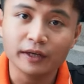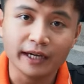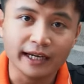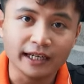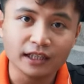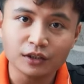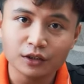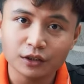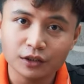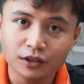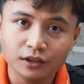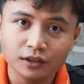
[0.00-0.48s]

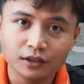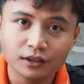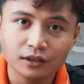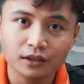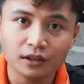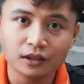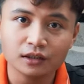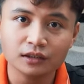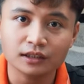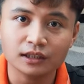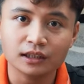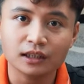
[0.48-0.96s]
ngắn thôi,
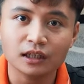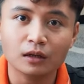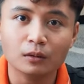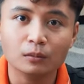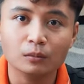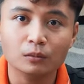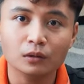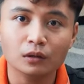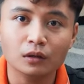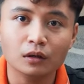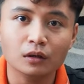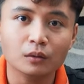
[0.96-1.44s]
nó sẽ không
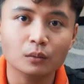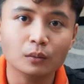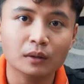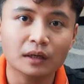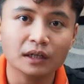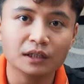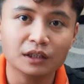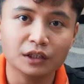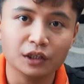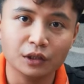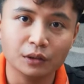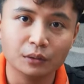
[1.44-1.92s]
có
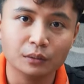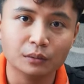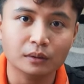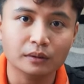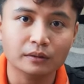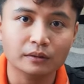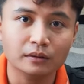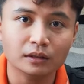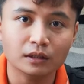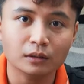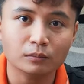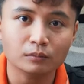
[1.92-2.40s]
quá nhiều
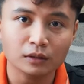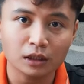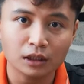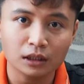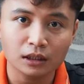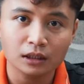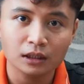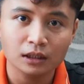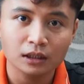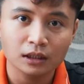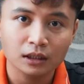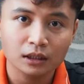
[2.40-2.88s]
cái thông tin.
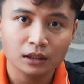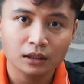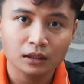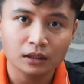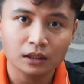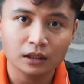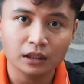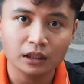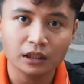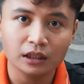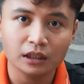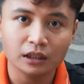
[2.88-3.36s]

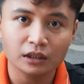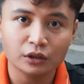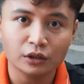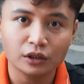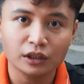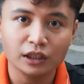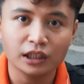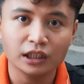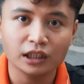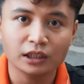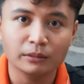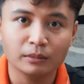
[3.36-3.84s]
Thì à, tuy
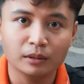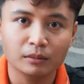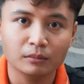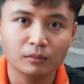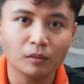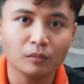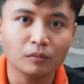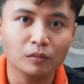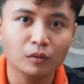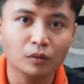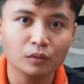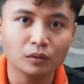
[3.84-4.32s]
nhiên thì mình
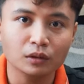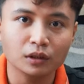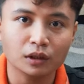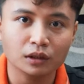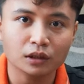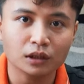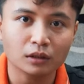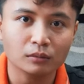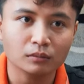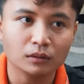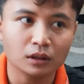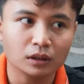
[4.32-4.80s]
mong muốn những
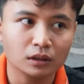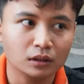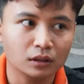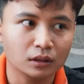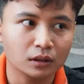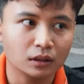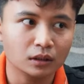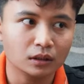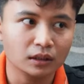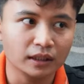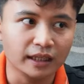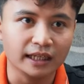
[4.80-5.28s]
thông tin
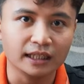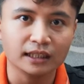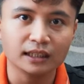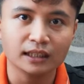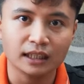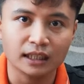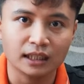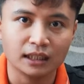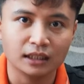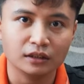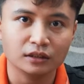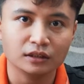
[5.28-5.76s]
ngắn
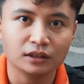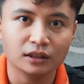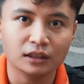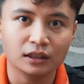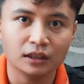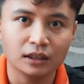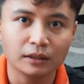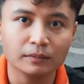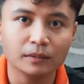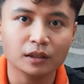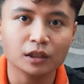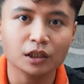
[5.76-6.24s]
này nó sẽ
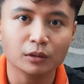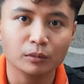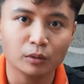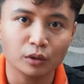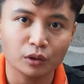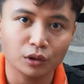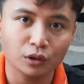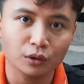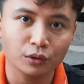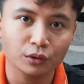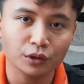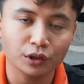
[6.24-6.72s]
giúp ích cho
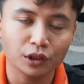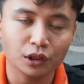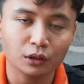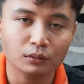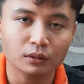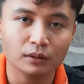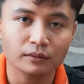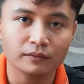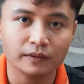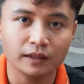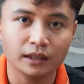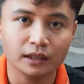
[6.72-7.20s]
mọi người
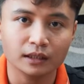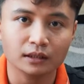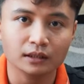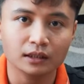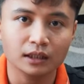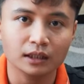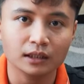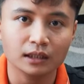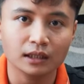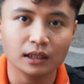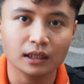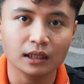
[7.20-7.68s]
trong cái việc
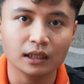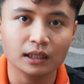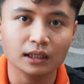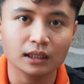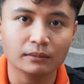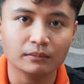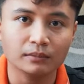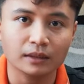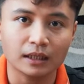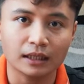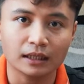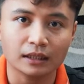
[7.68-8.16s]
thiết kế,
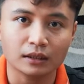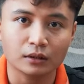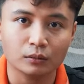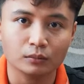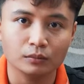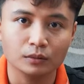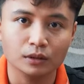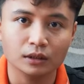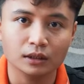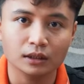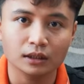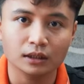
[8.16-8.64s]
lắp đặt
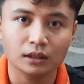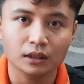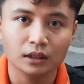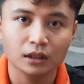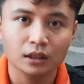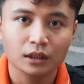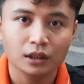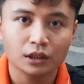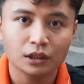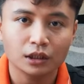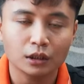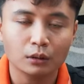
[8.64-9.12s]
cũng như
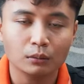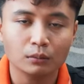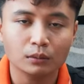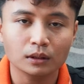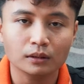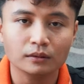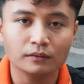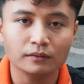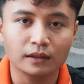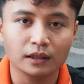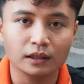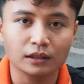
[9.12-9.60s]
trong
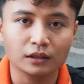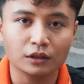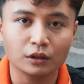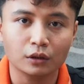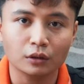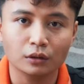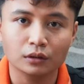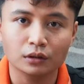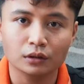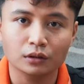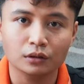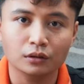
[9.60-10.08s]
cái việc
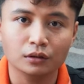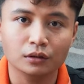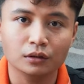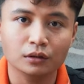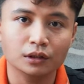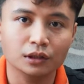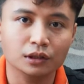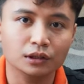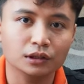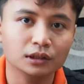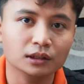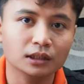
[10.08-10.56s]
chọn lựa
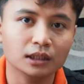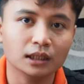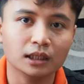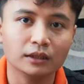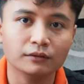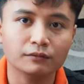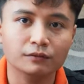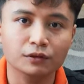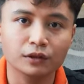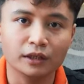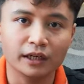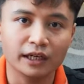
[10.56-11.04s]
những cái
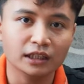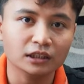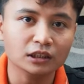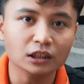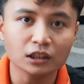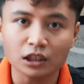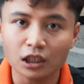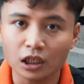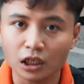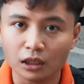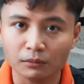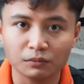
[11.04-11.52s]
phương án
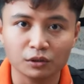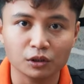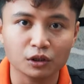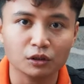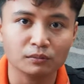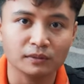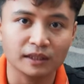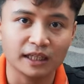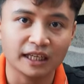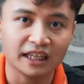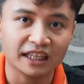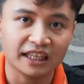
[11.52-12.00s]
thích hợp cho
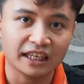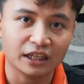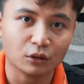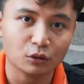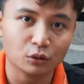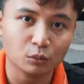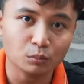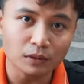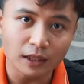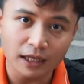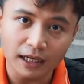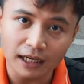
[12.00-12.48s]
không gian nhà của
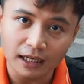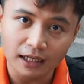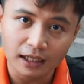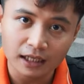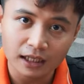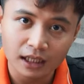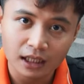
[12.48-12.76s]
chúng ta.